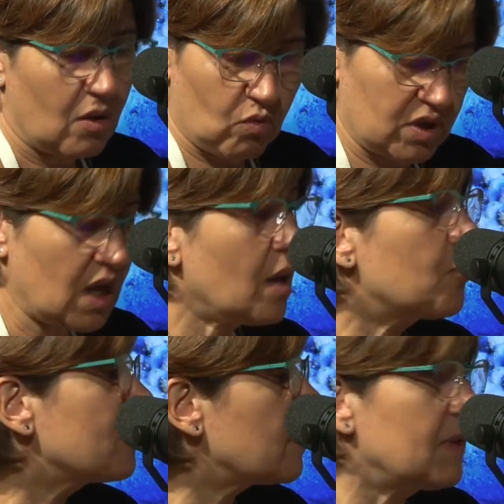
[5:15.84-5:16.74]
On a la
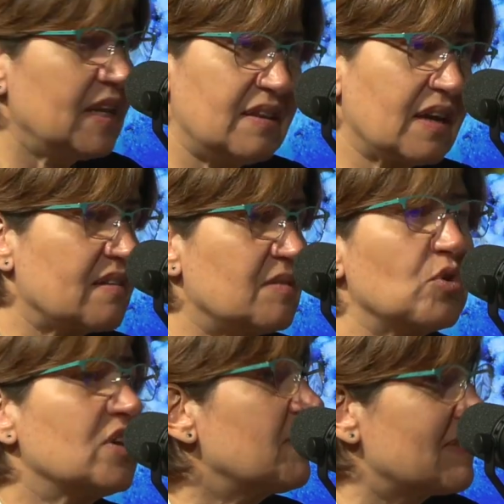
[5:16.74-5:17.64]
possibilité quasiment
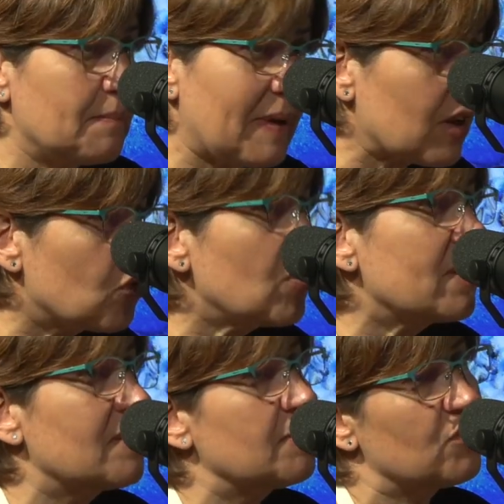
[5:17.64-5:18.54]
de diviser par deux
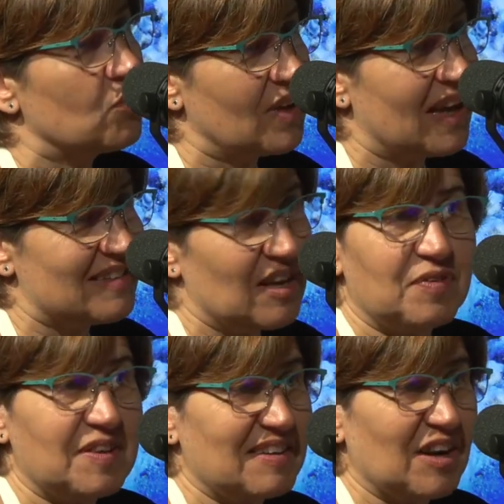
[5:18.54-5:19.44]
les émissions de gaz à
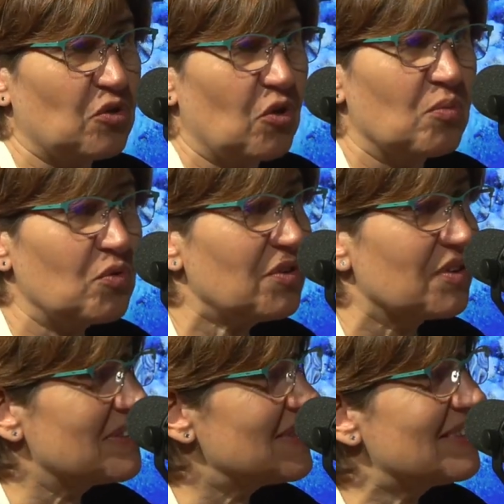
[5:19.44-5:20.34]
effet de serre dans le monde
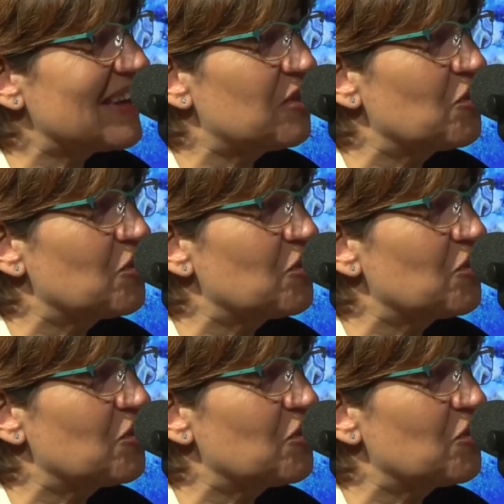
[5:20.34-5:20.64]
d'ici à